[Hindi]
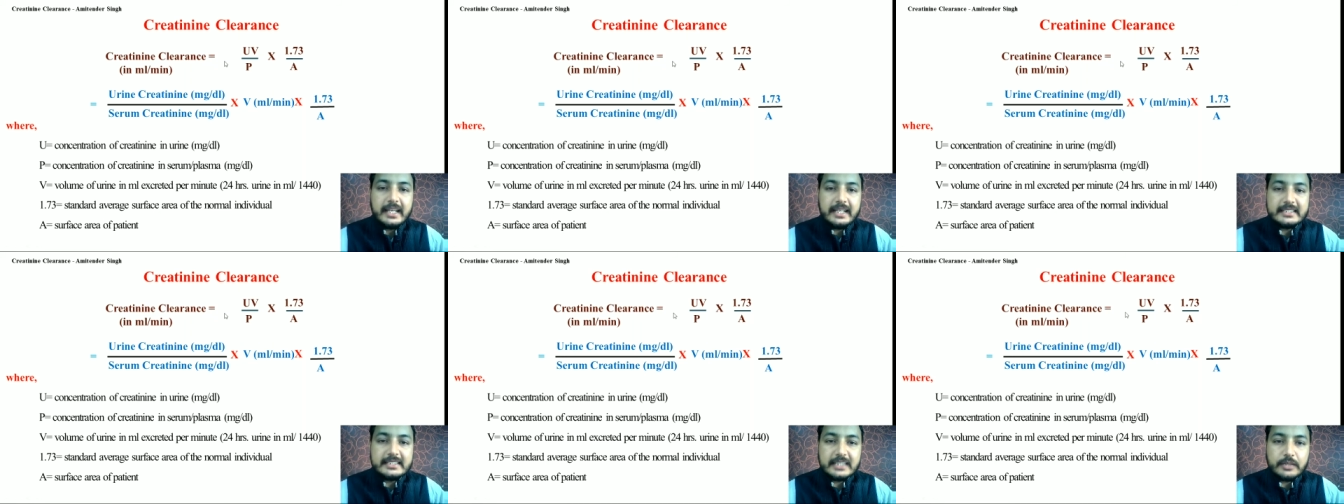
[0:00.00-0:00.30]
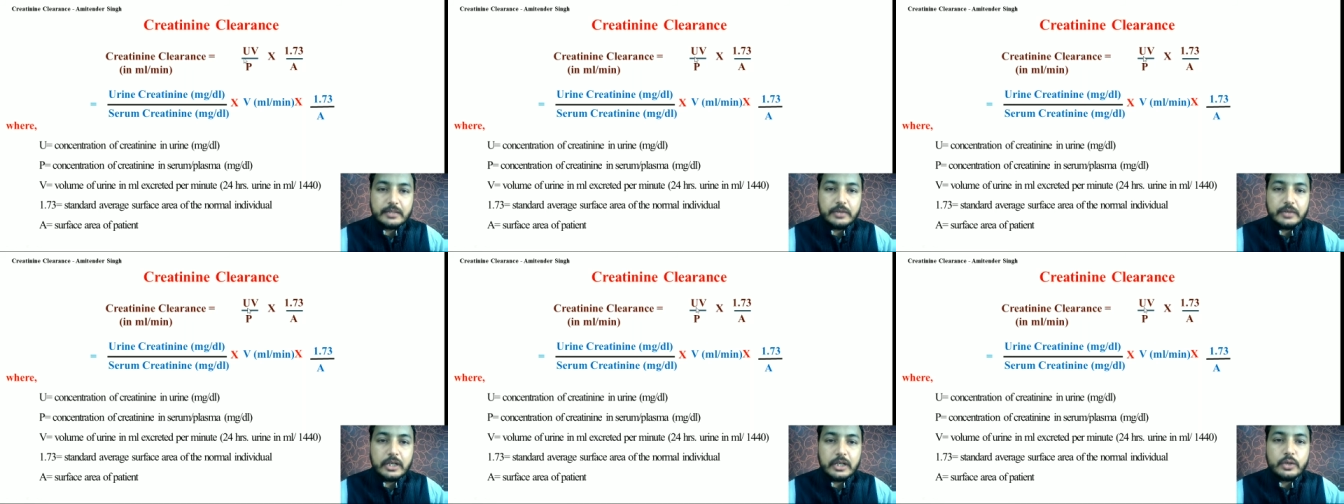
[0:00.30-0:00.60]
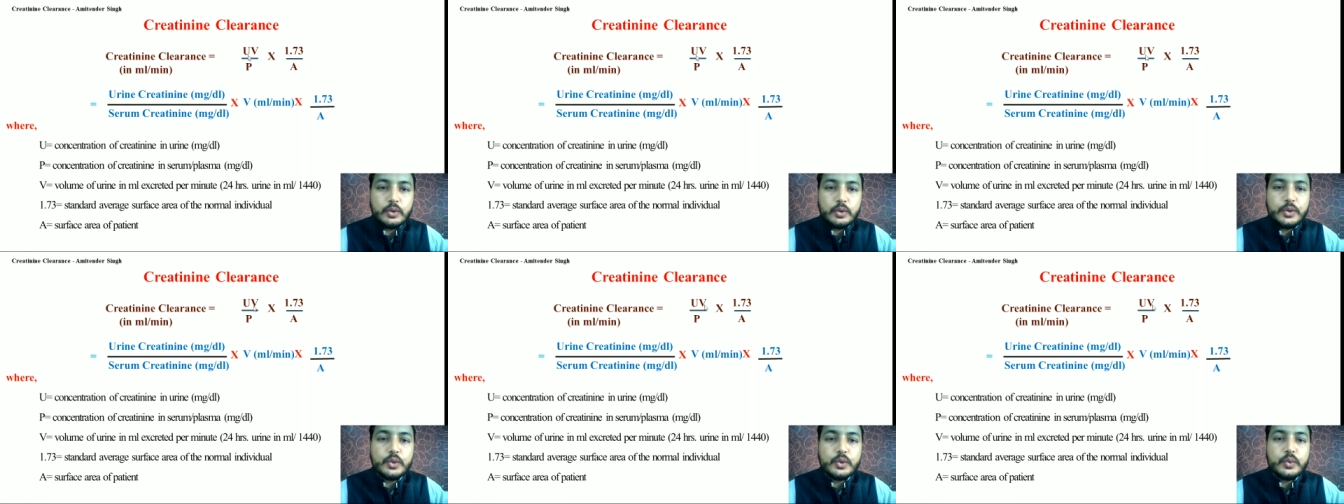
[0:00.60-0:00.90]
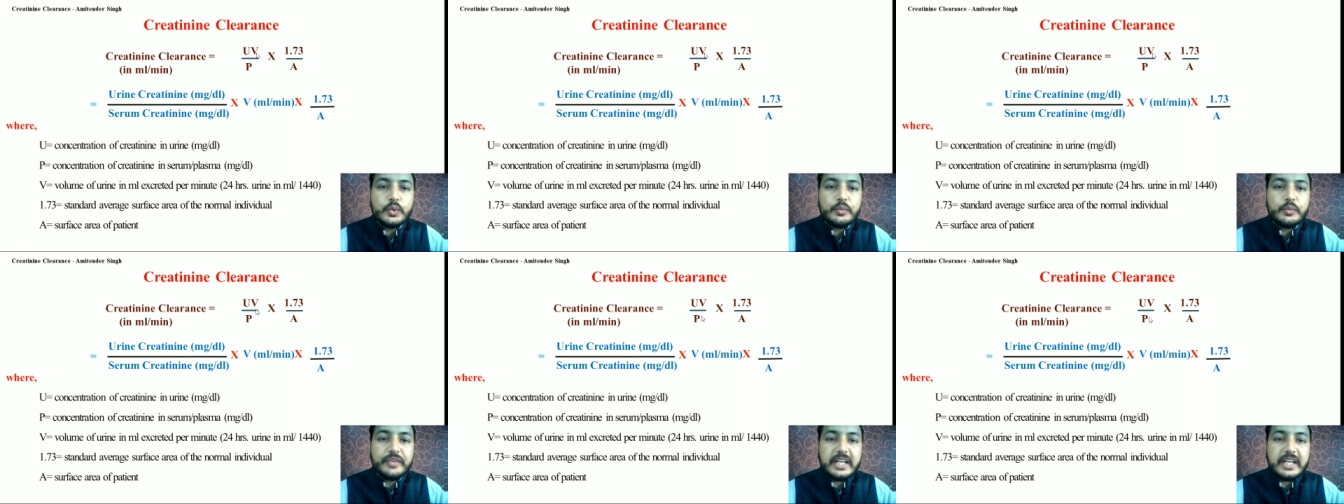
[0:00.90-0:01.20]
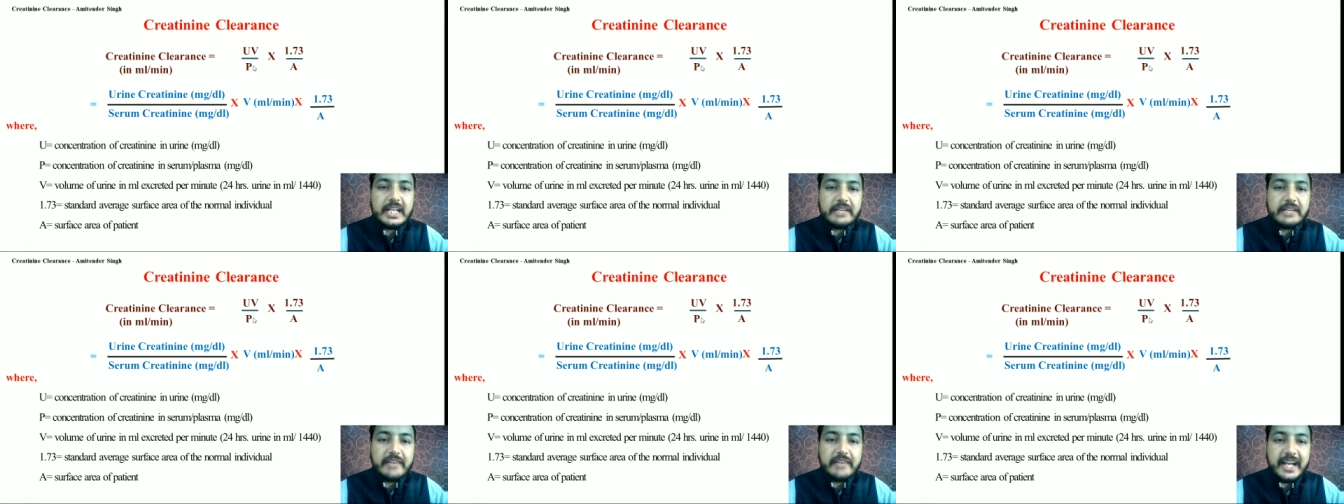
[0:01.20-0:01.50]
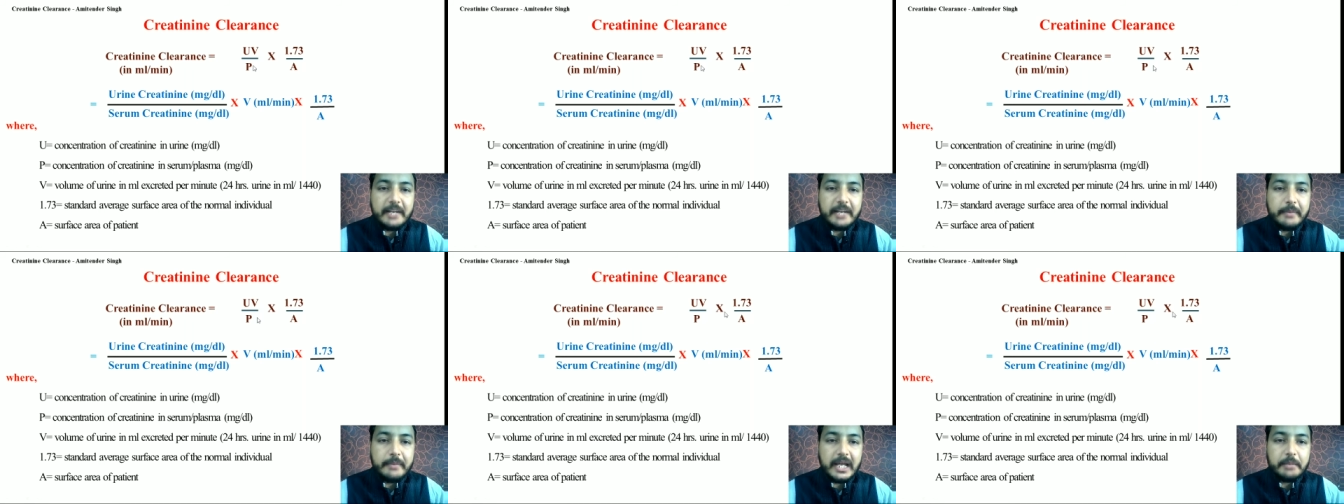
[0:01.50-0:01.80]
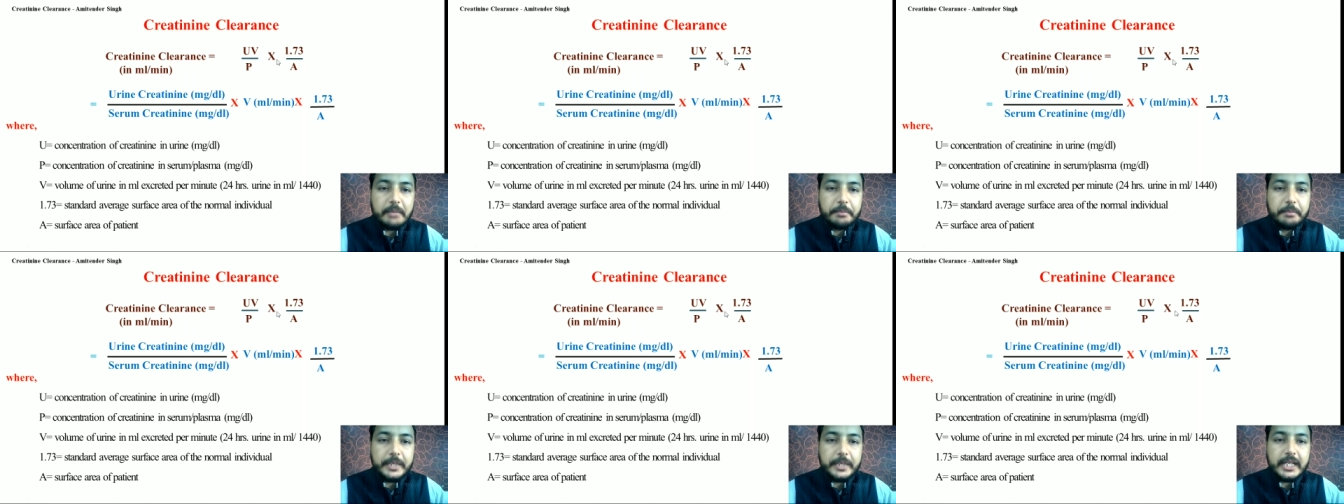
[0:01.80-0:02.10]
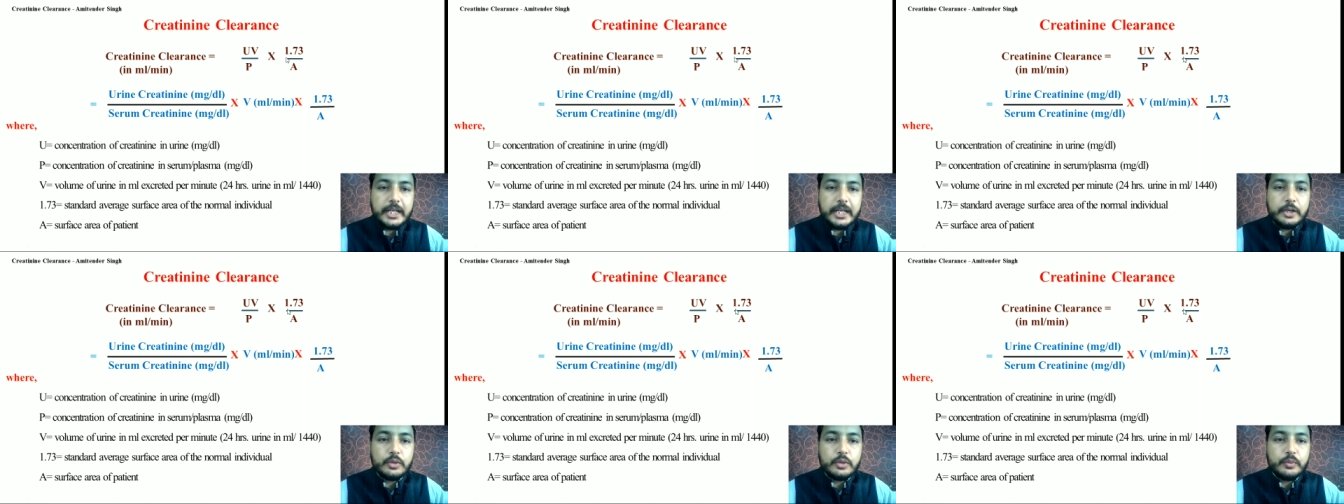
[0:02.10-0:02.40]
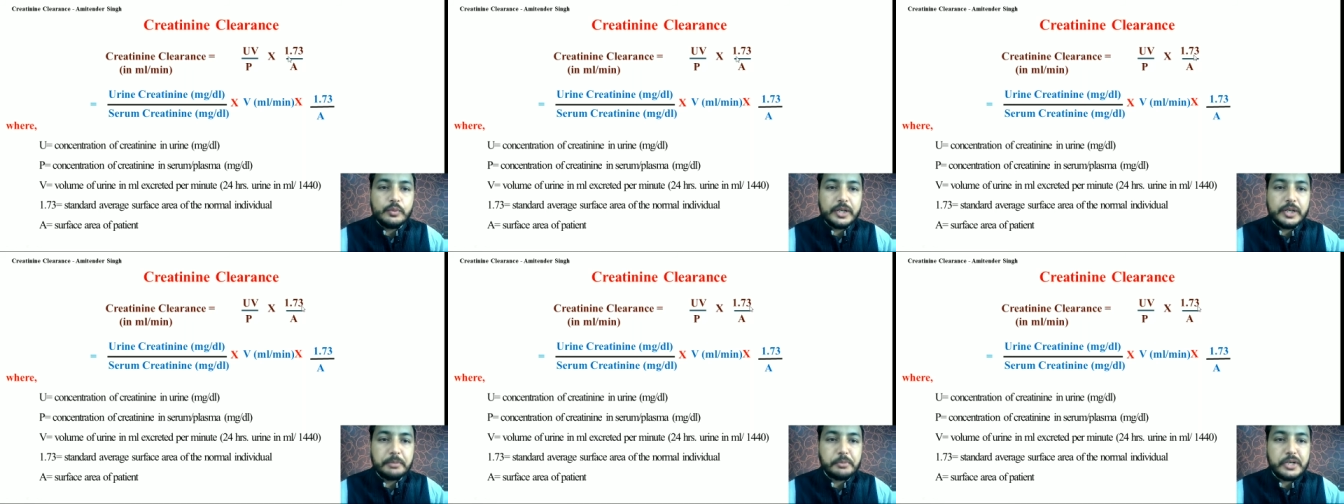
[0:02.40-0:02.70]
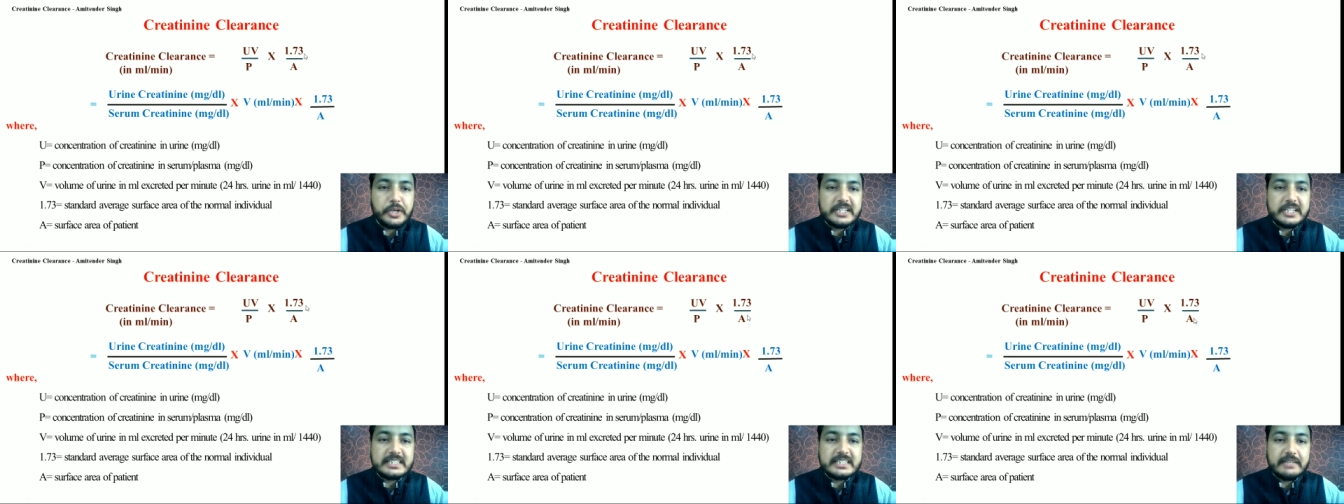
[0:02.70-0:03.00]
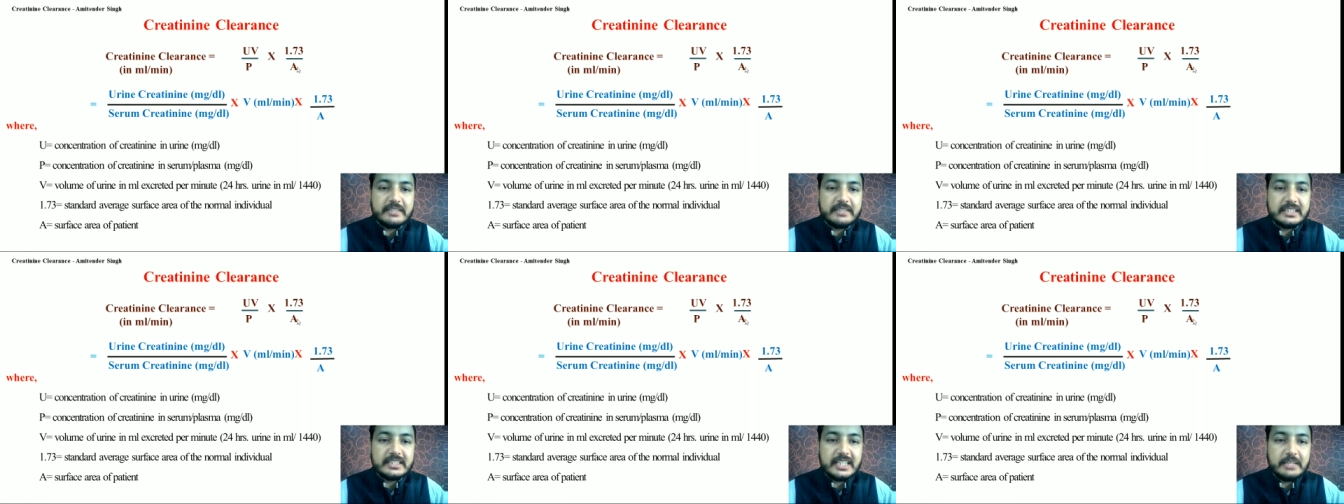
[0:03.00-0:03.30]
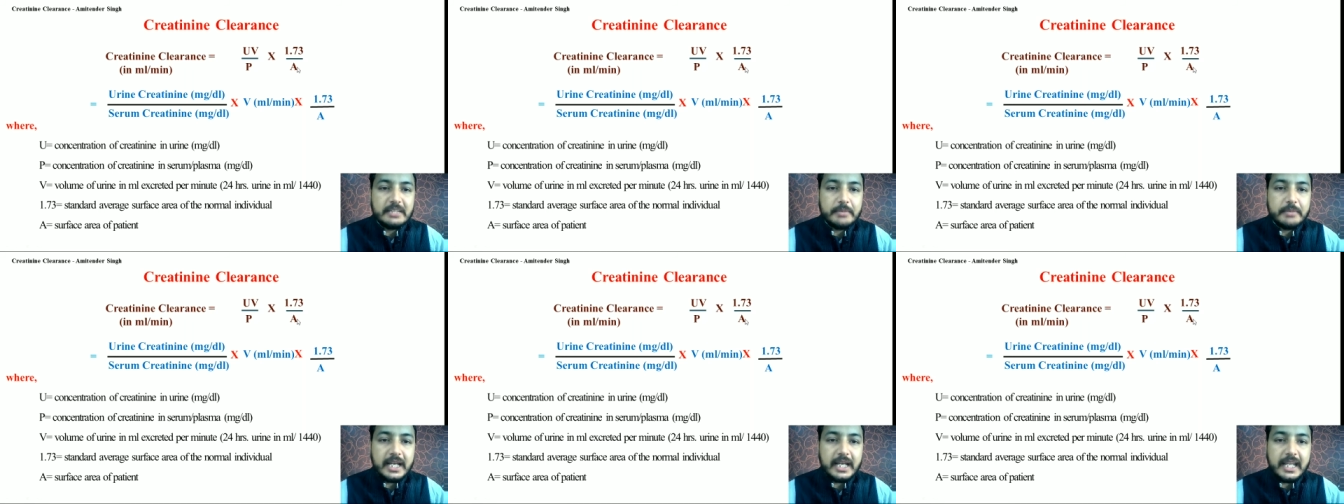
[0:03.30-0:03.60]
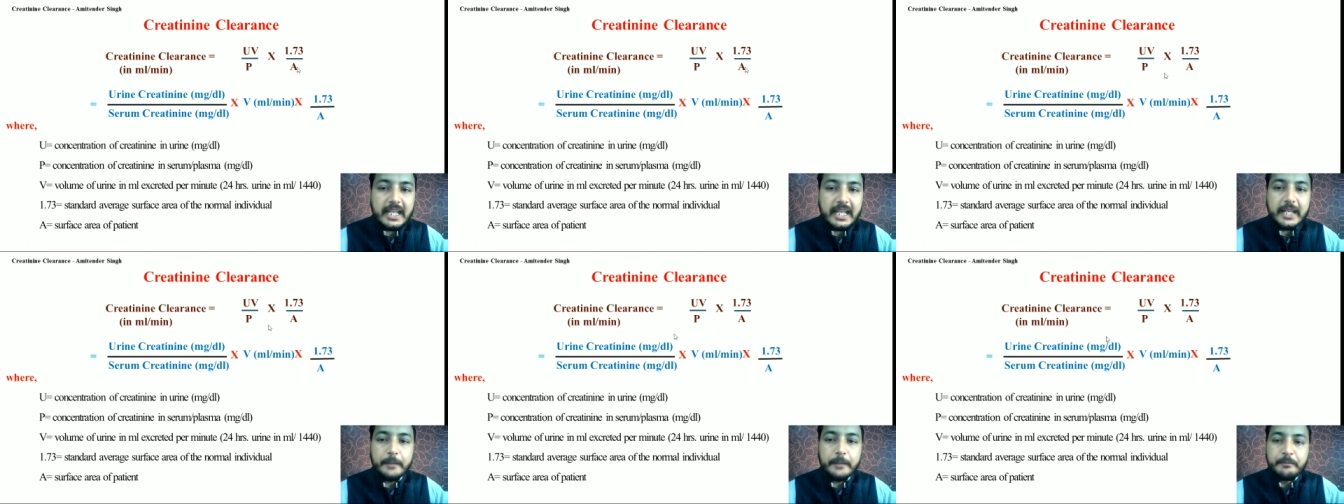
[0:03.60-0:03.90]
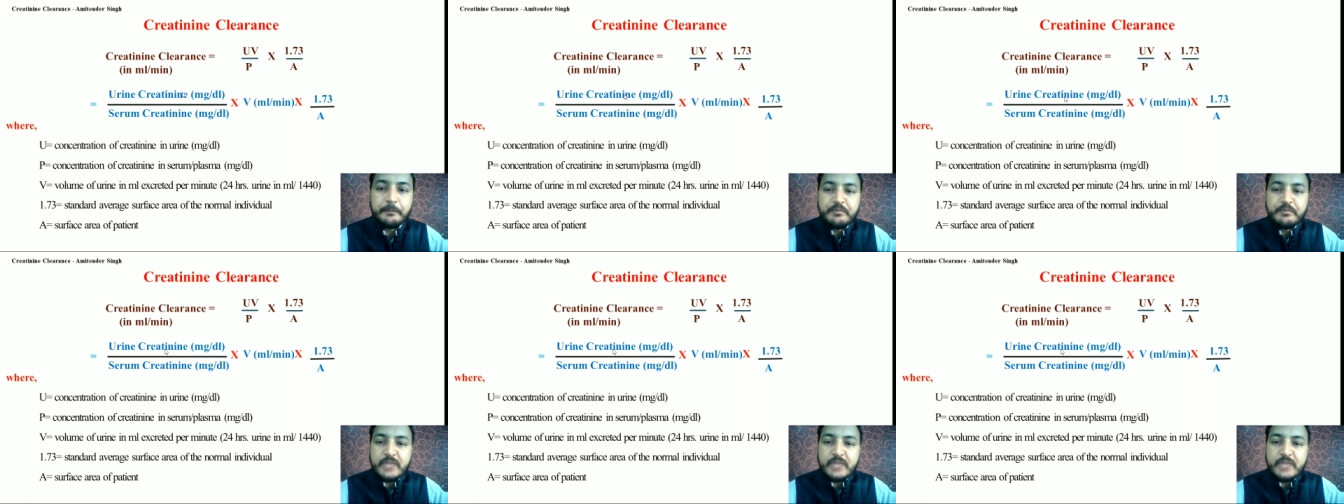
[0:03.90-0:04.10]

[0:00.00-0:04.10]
इज इक्वल टू यू वी डिवाइड बाई पी इंटू वन पॉइंट सेवन थ्री बाई ए